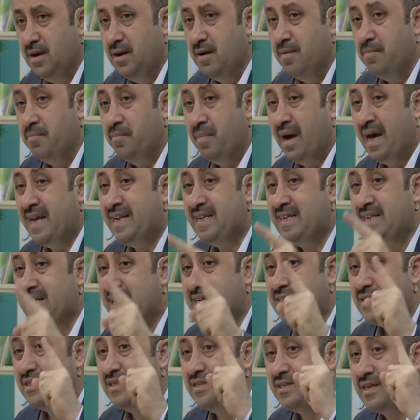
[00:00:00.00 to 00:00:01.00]
ben de
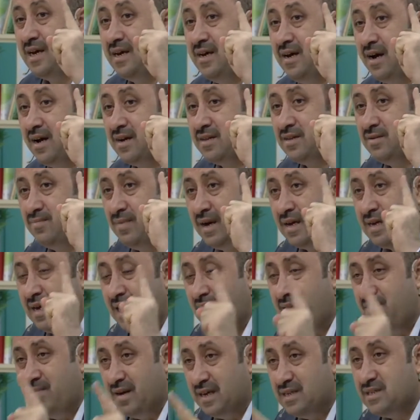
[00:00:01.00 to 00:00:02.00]
size yardıma
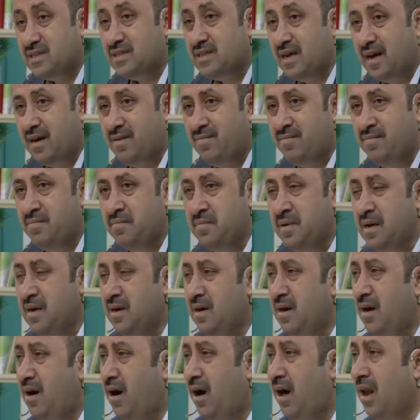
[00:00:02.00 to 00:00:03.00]
gelmezsem
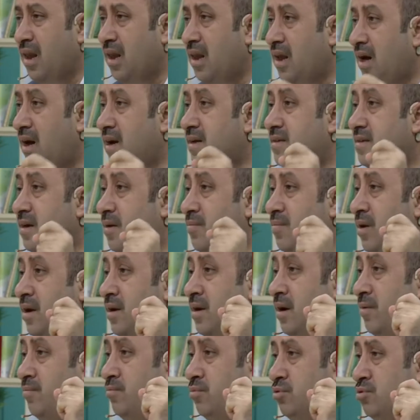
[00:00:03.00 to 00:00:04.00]
Allah da
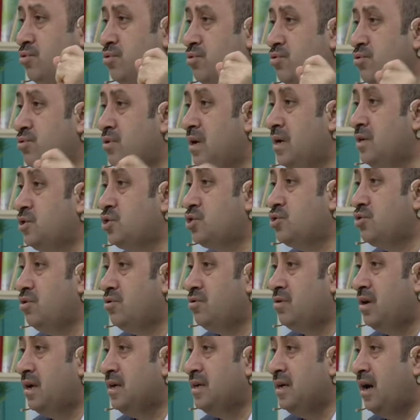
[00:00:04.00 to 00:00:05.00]
bana bugünden
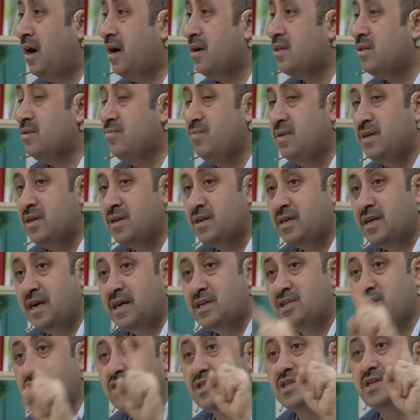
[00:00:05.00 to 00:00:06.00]
sonra yardımını
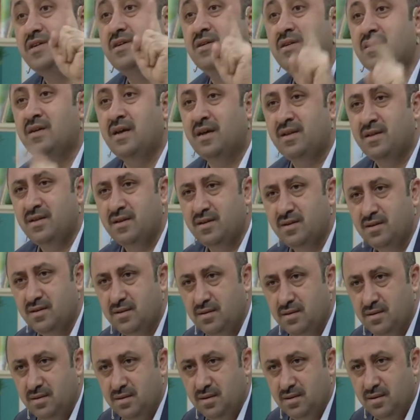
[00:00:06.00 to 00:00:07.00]
kessin dedi.
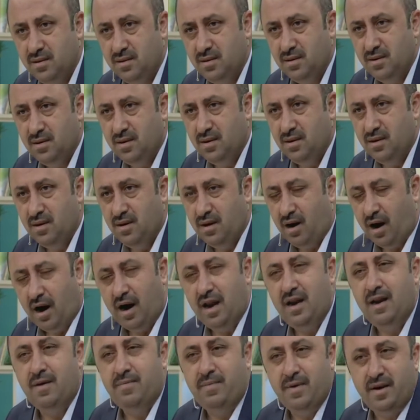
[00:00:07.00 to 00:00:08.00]

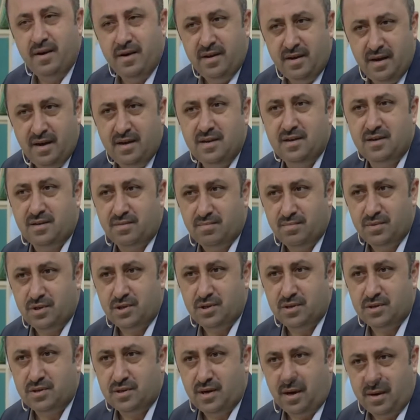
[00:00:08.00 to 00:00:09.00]
Halep'e niye
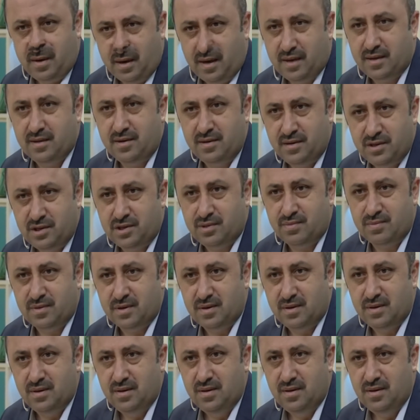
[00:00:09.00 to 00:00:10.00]
gitmişiz anladınız mı?
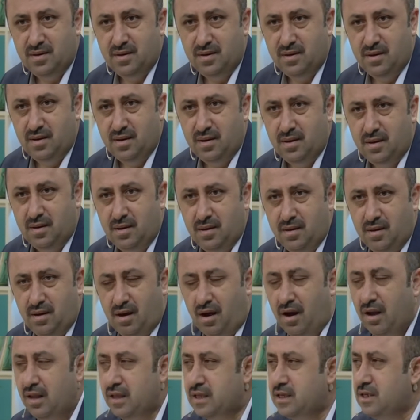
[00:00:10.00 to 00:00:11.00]

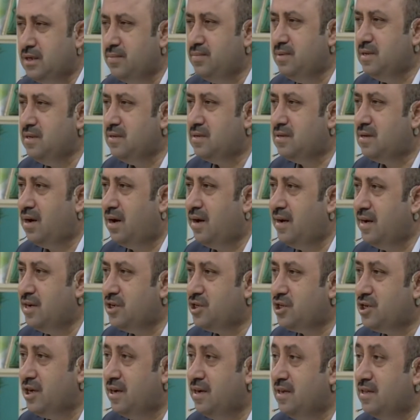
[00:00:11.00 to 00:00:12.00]
Altı bin tane
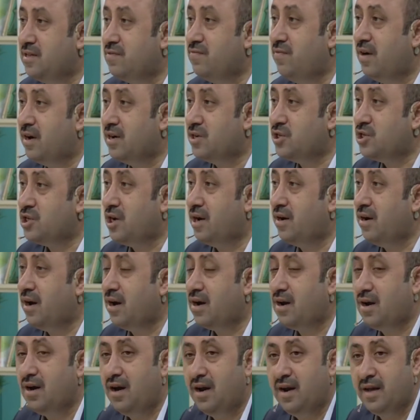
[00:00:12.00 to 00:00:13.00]
şehit var
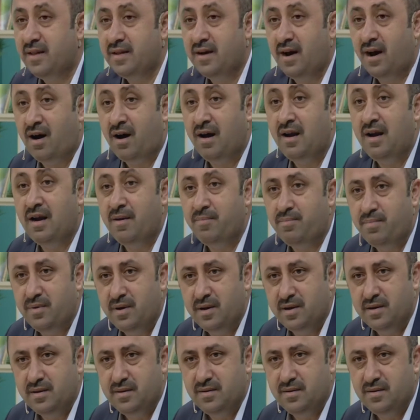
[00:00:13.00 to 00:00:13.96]
Çanakkale'de Halepli.